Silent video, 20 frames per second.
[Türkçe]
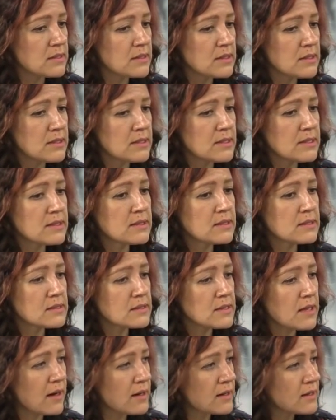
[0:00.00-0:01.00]
E,
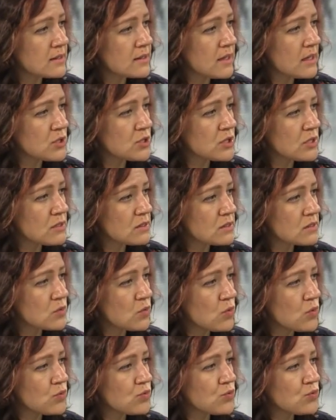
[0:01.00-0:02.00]
yanınızda arkadaşlarınızın
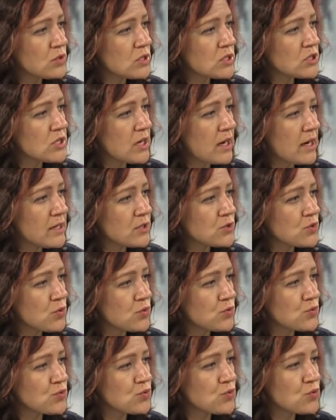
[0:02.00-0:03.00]
öldüğüne şahit
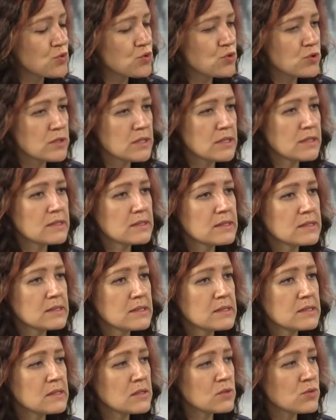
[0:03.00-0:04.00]
olduğunuz, yanınızda
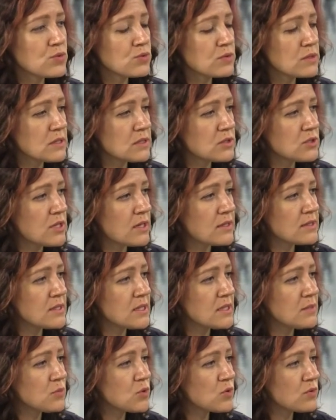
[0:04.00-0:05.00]
sizi kurtaracağını
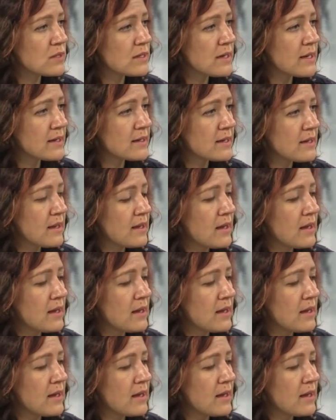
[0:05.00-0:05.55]
emin olarak